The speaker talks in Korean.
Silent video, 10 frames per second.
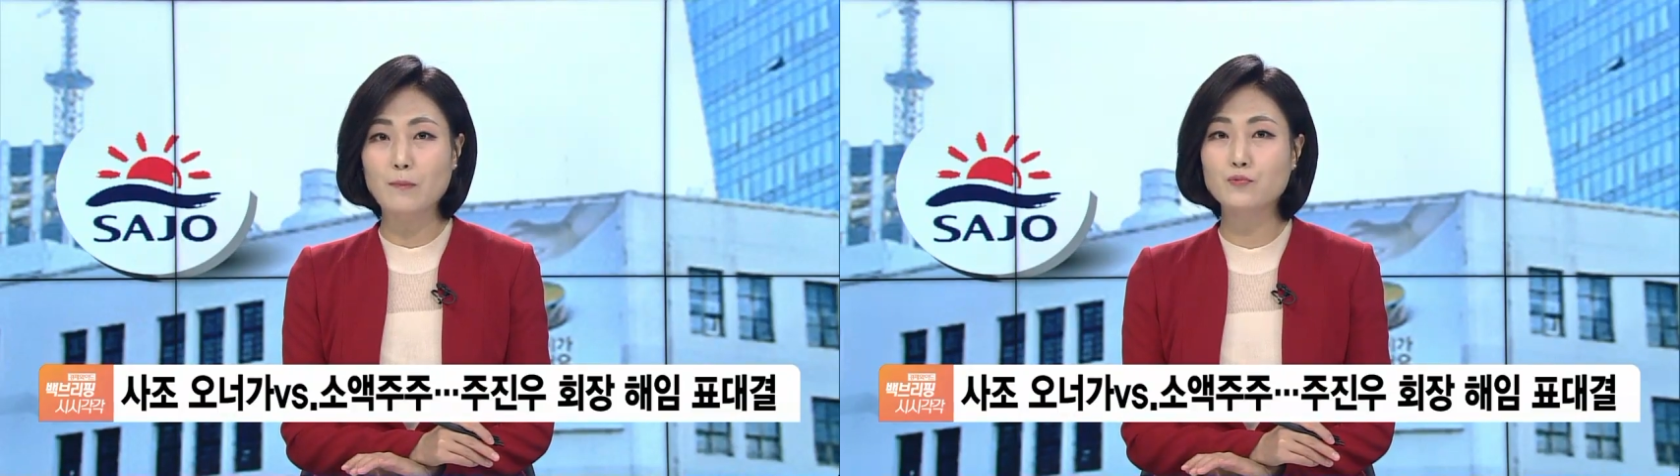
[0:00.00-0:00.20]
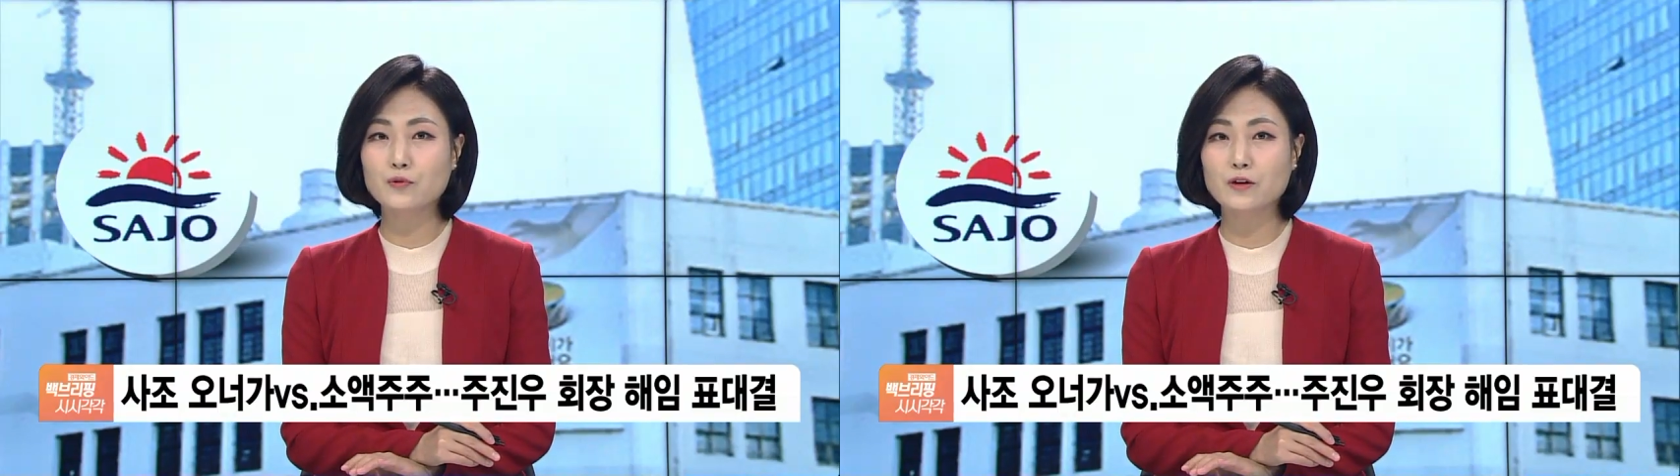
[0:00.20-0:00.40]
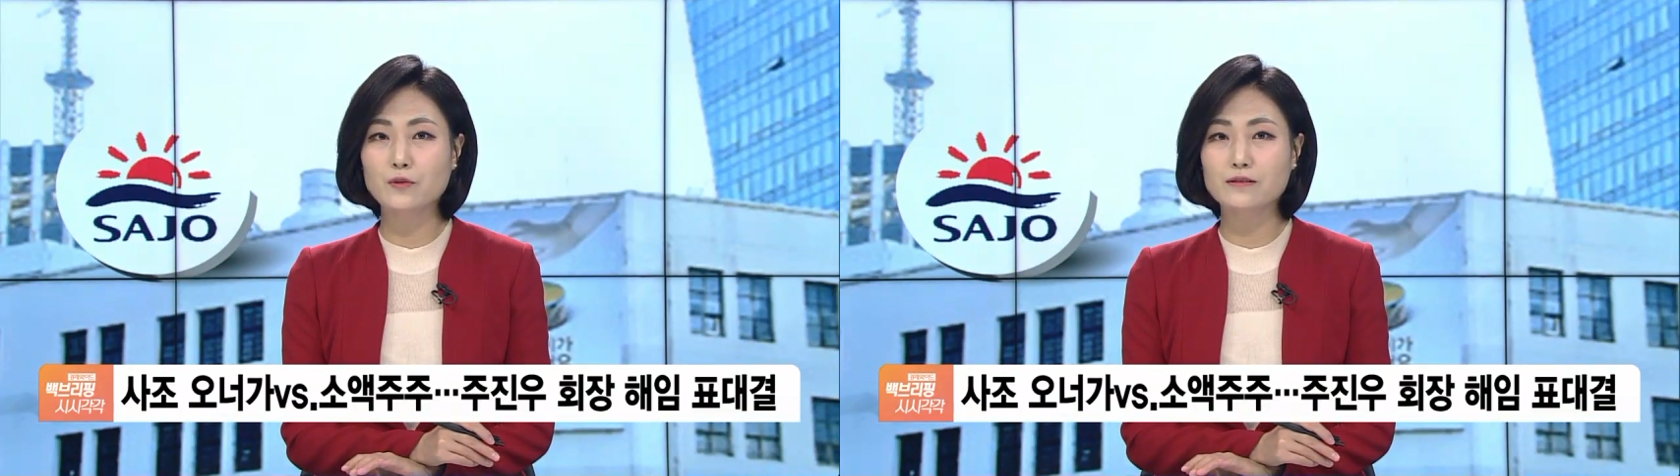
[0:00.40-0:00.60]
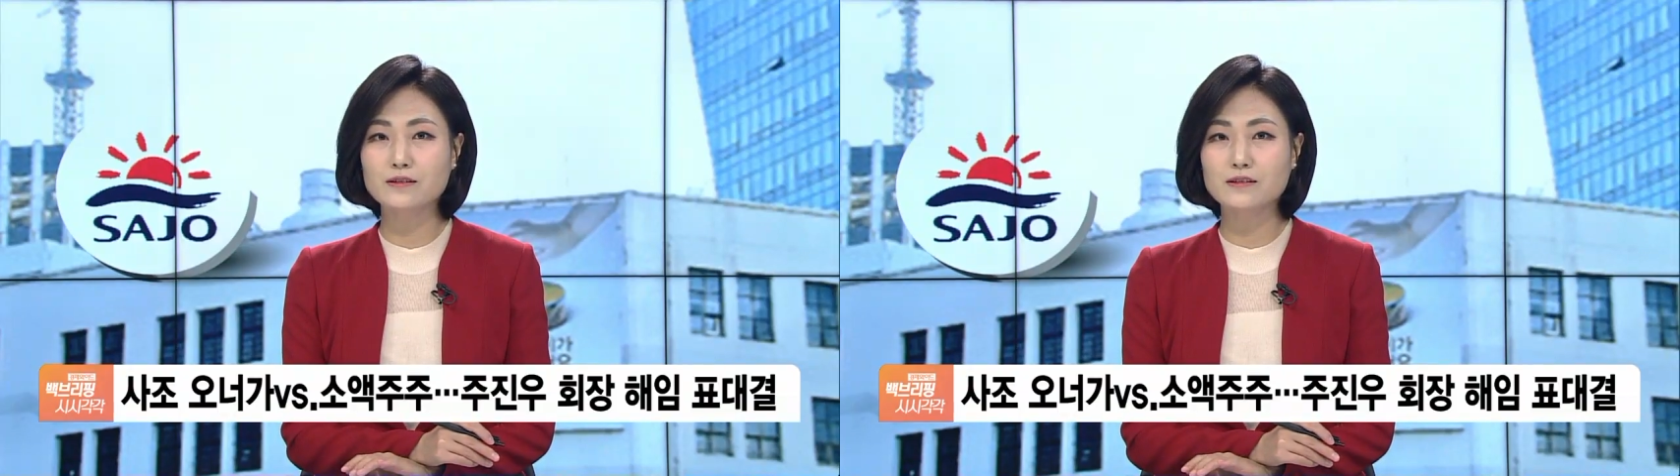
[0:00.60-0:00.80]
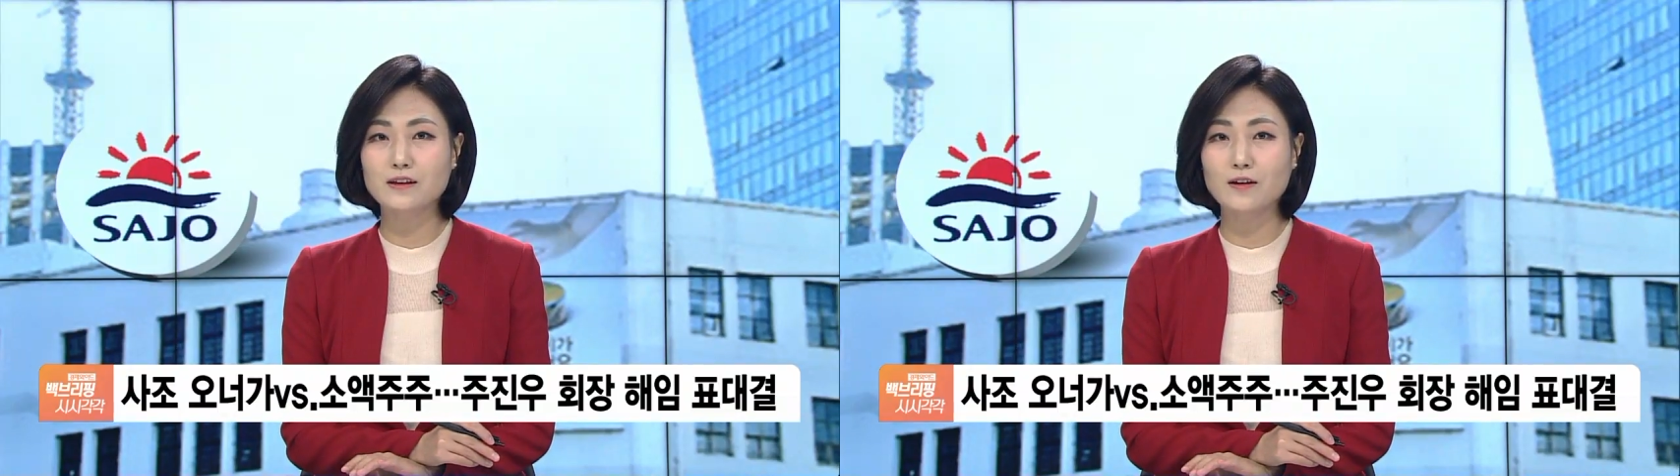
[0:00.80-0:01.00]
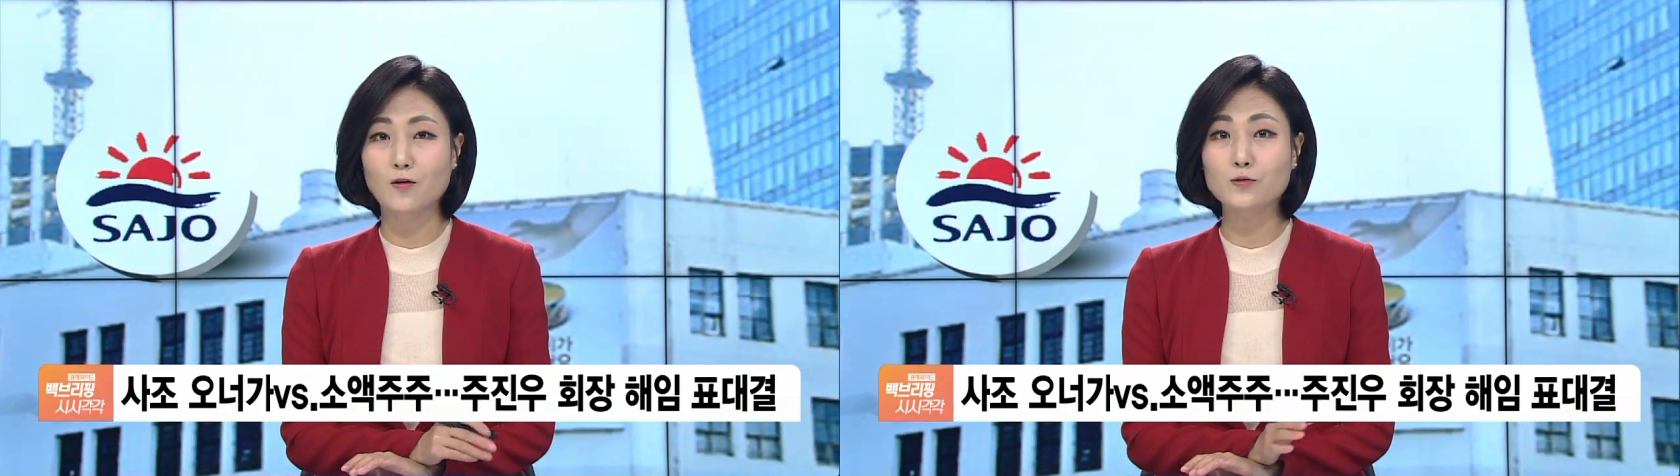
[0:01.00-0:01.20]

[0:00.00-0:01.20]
맞붙게 됐는데